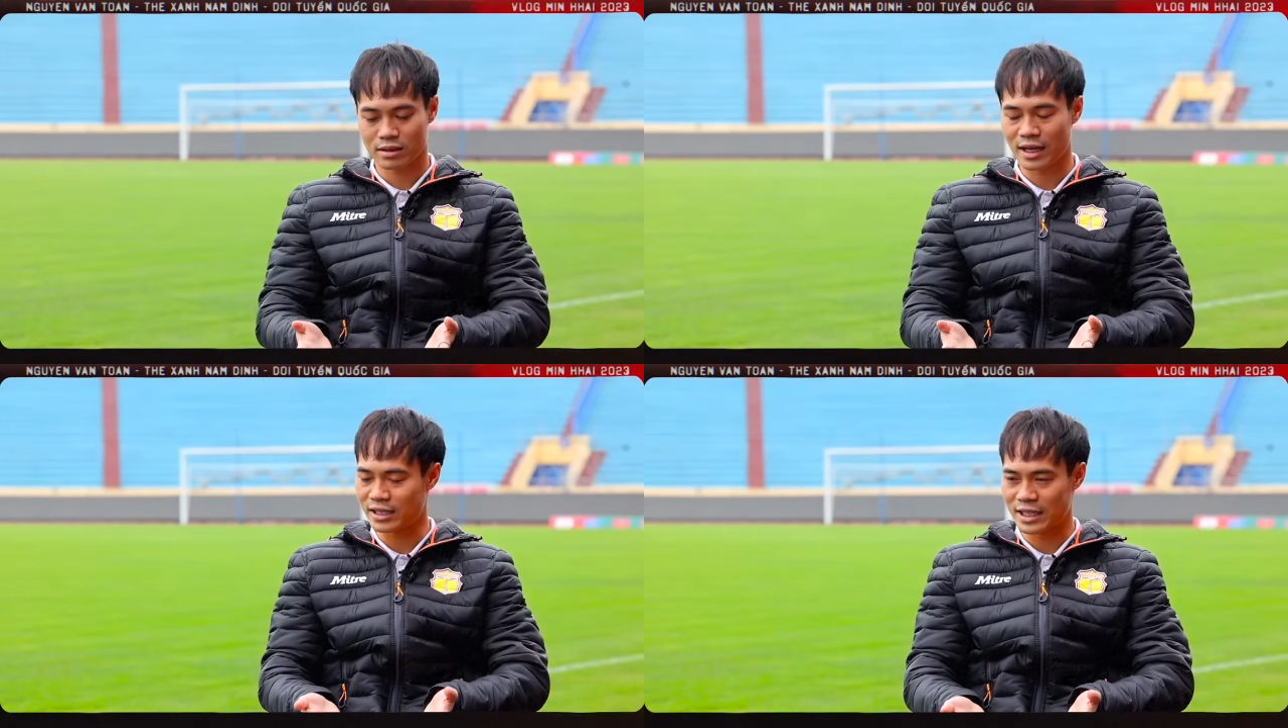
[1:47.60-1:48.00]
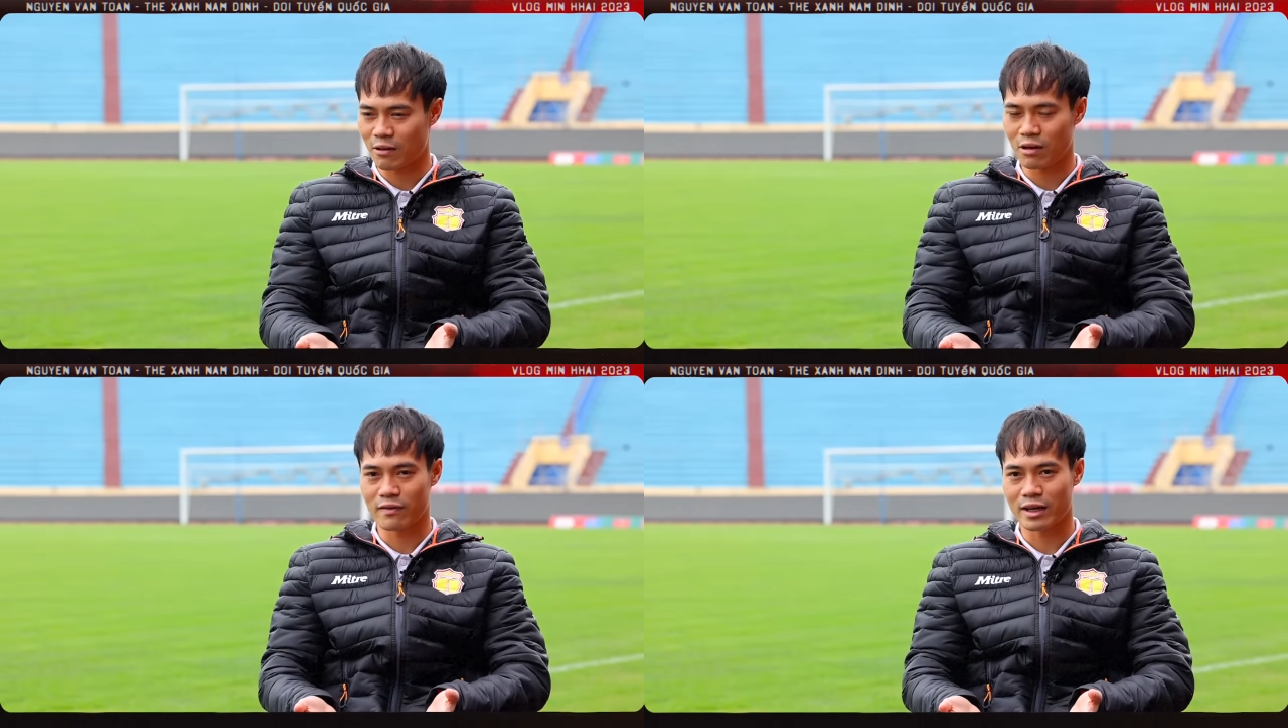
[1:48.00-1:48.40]
Thể trạng
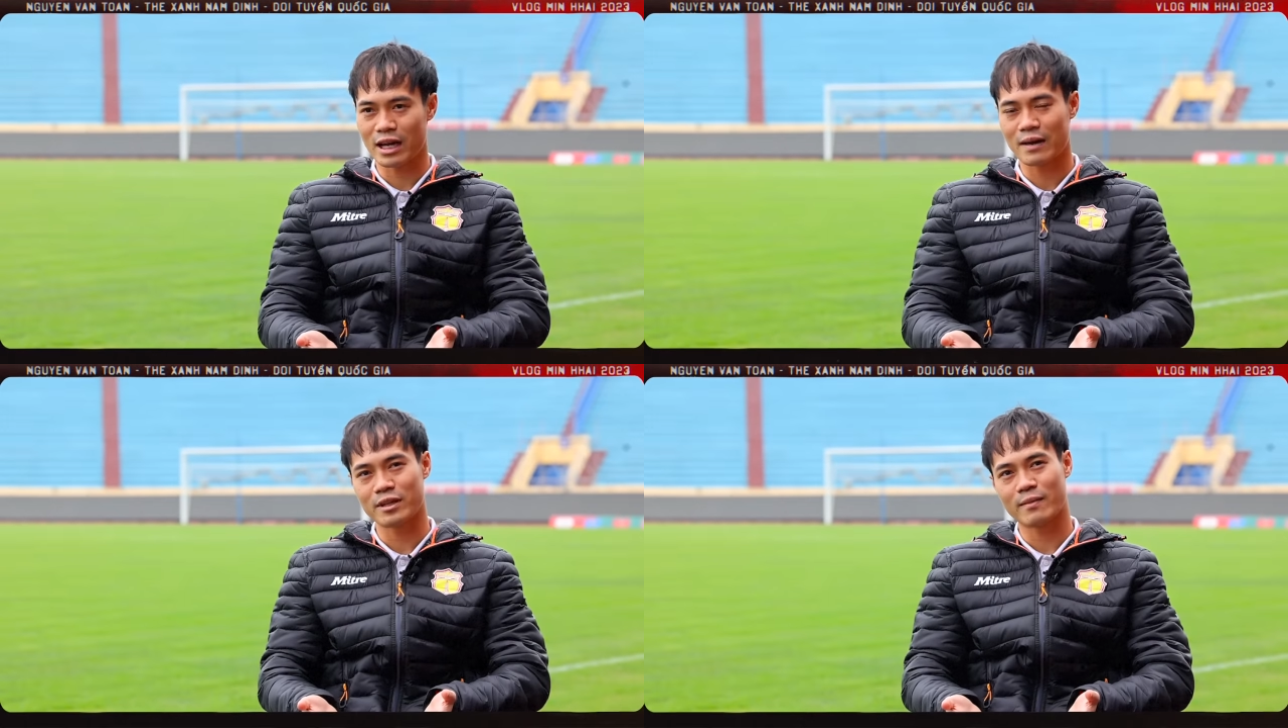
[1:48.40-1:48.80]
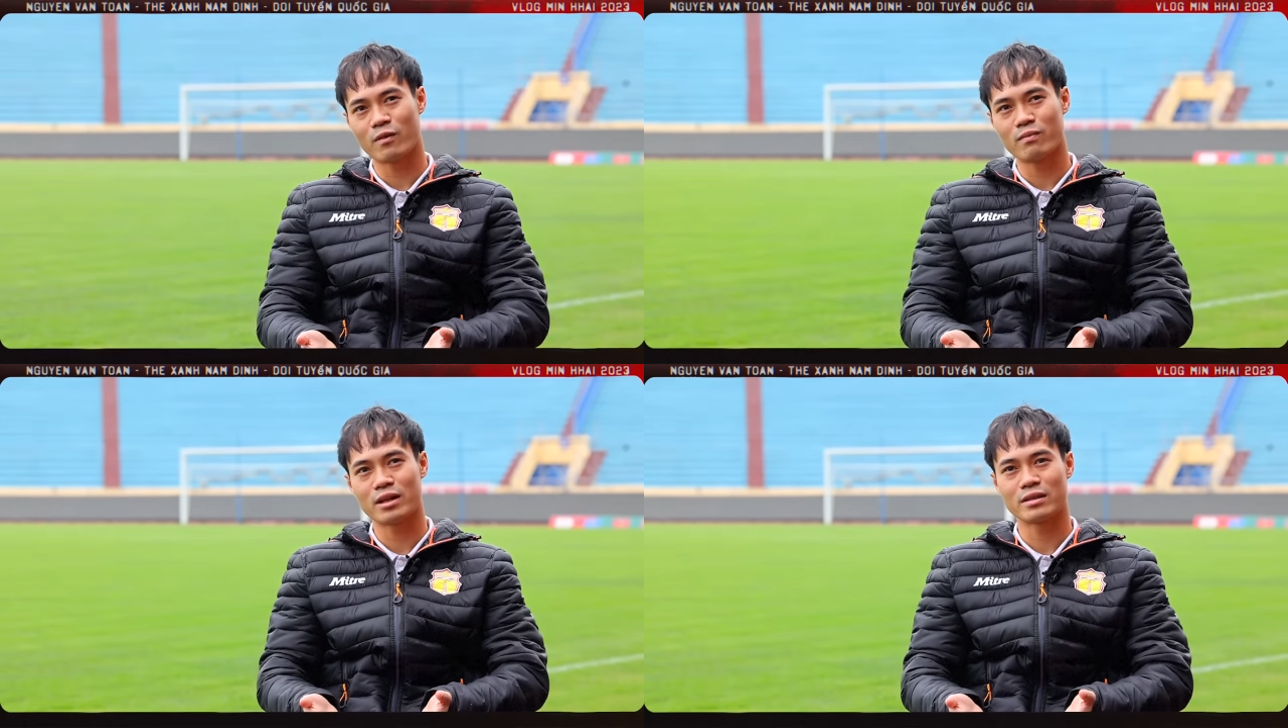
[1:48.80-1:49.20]
của người Việt Nam thì em
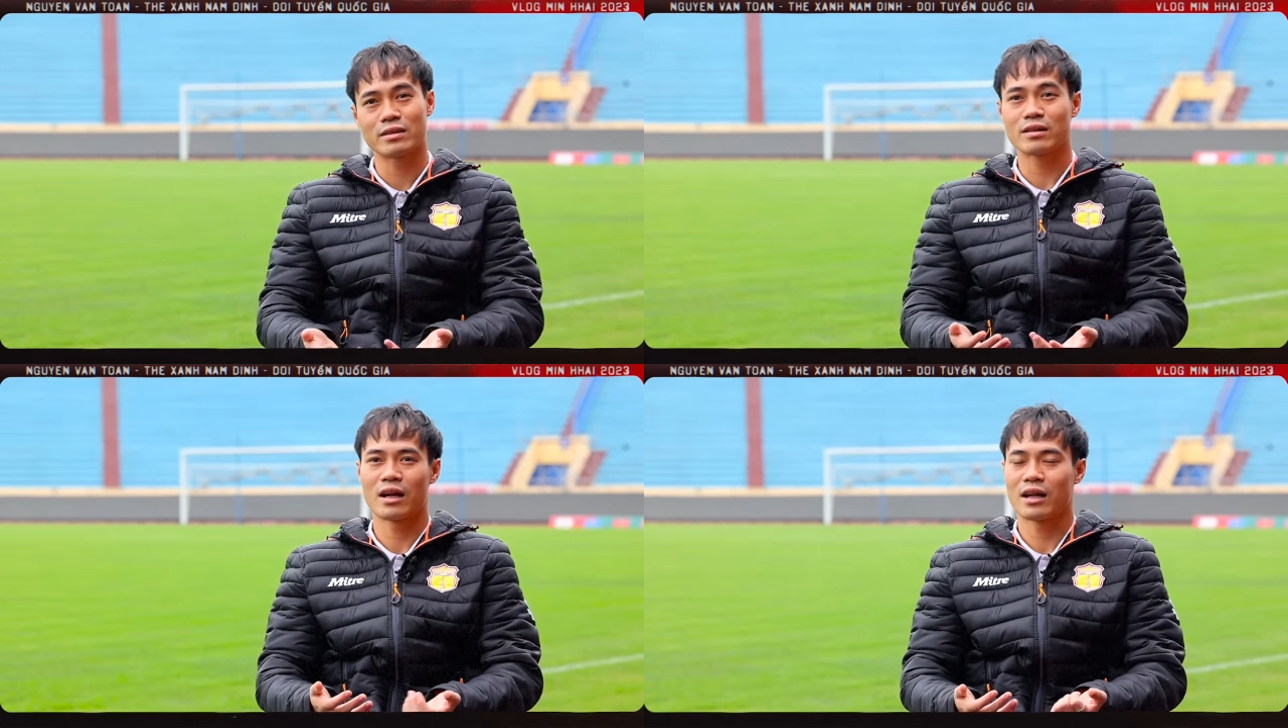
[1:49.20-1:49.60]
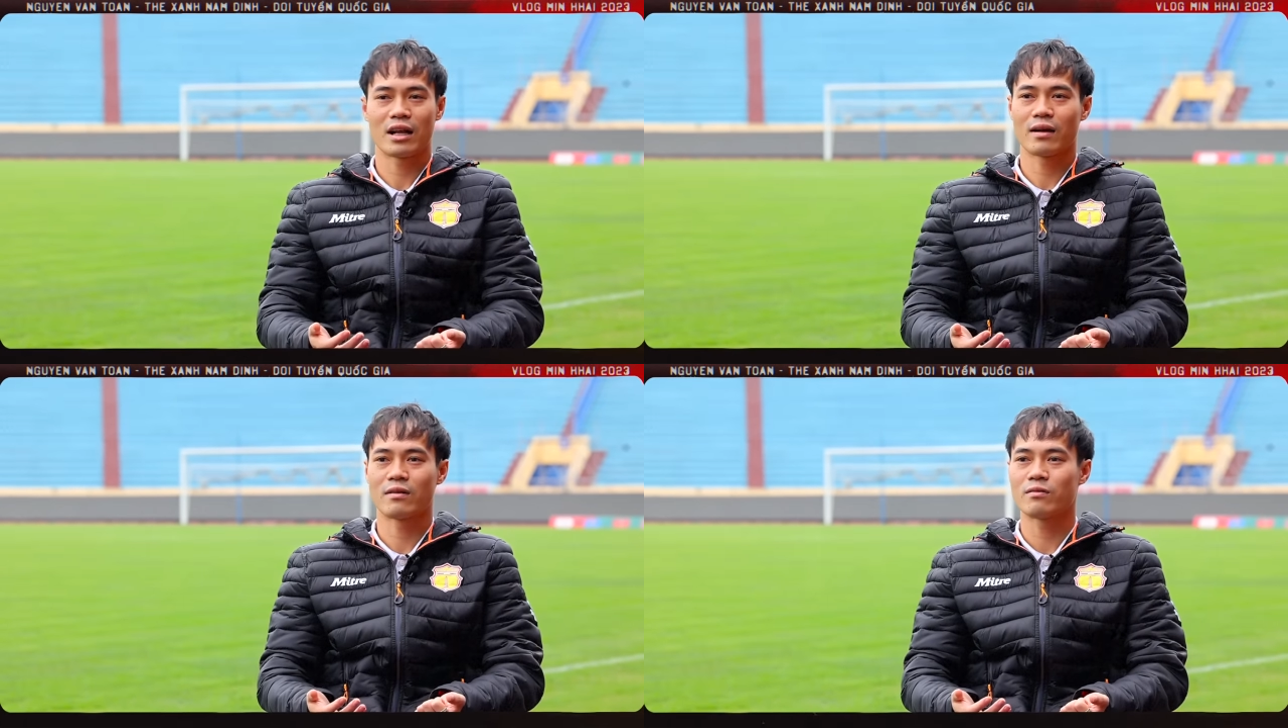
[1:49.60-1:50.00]
không biết là như hay
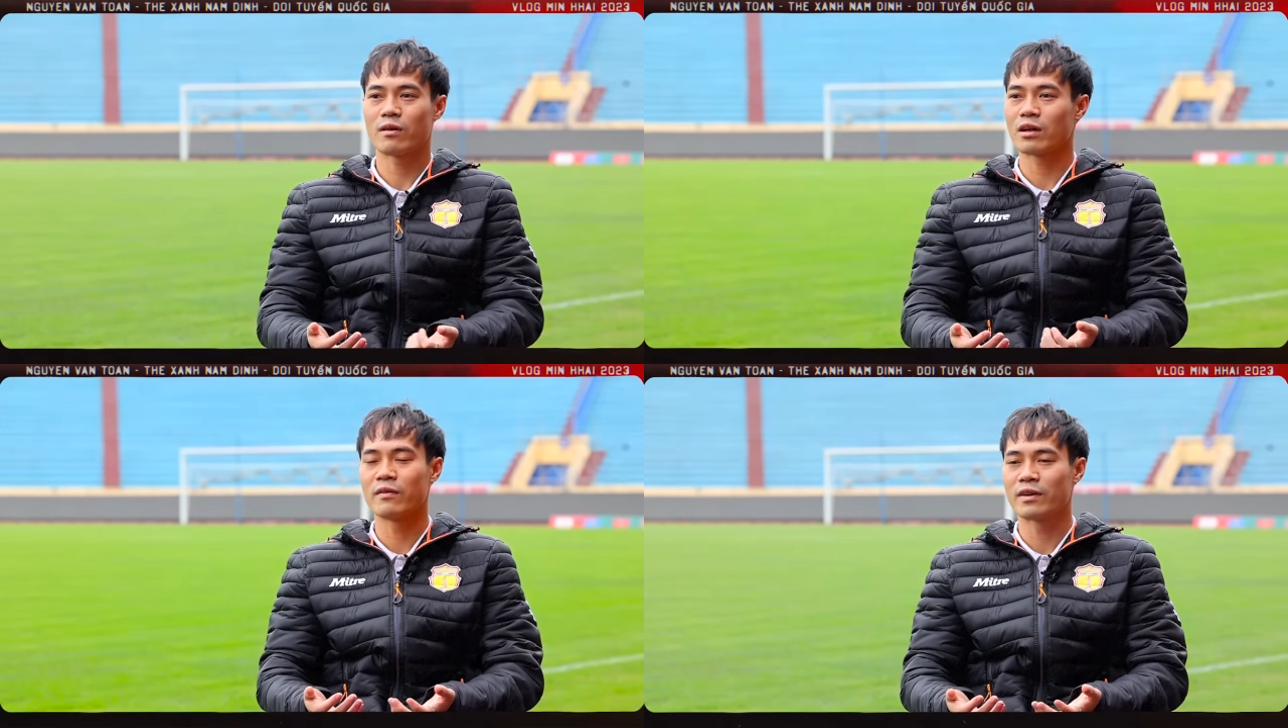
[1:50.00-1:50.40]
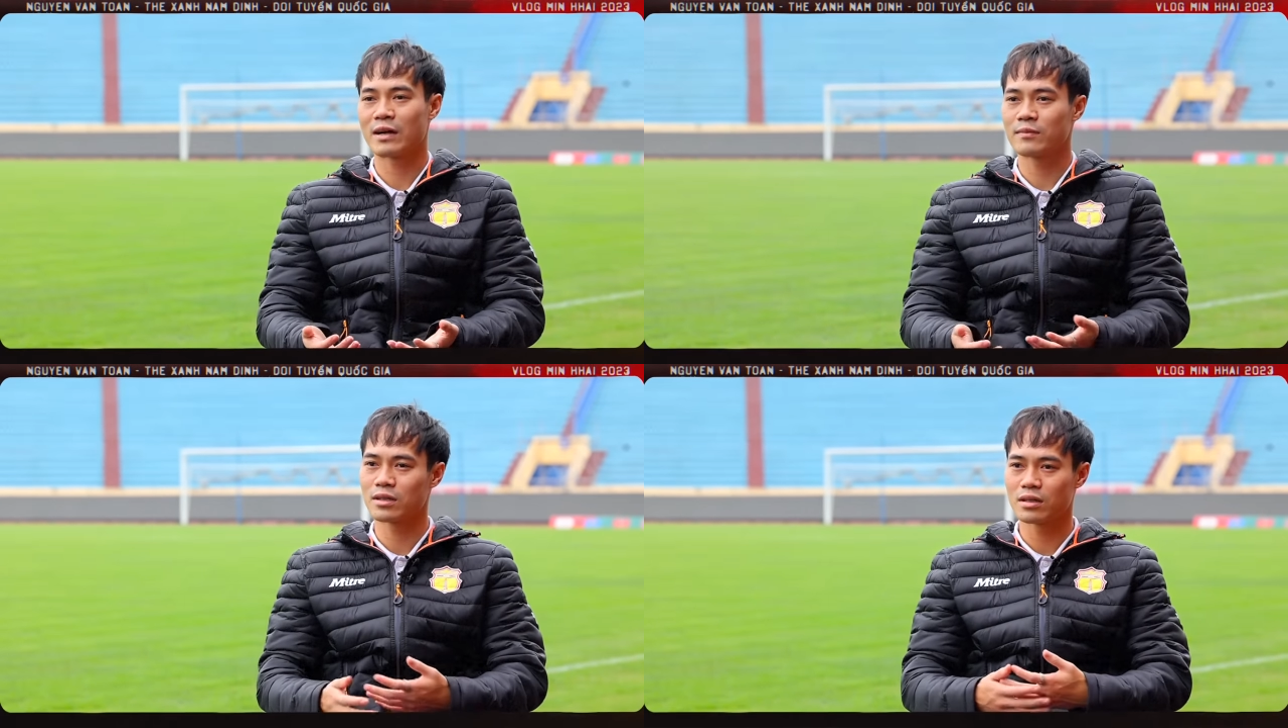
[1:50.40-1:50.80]
không phải người Việt
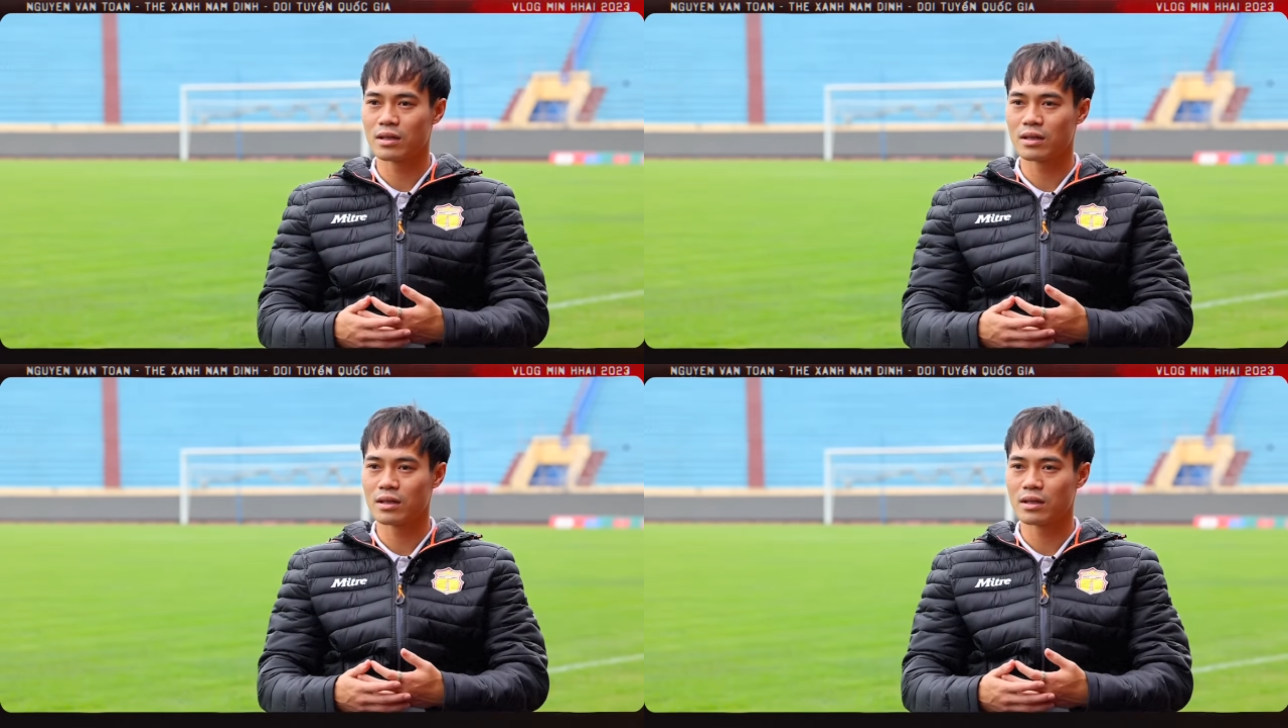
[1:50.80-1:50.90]
Nam mà